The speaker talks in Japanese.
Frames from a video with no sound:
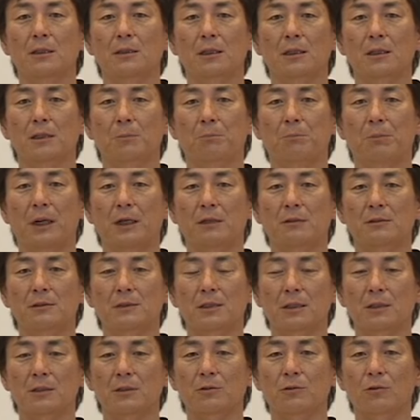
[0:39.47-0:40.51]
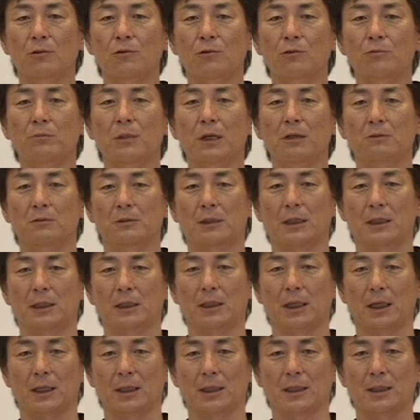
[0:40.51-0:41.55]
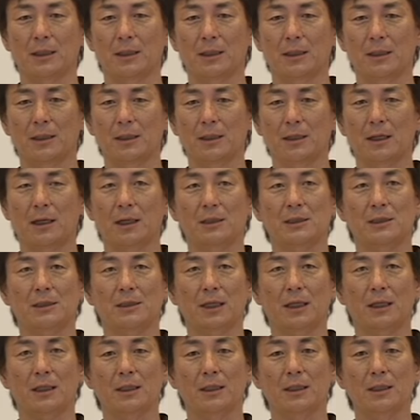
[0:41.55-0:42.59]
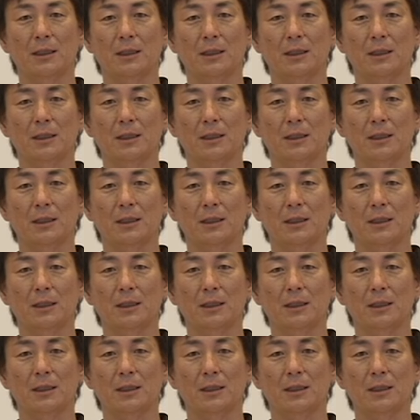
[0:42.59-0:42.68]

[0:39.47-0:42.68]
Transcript: ただ漠然とうまくなりたい勝ちたい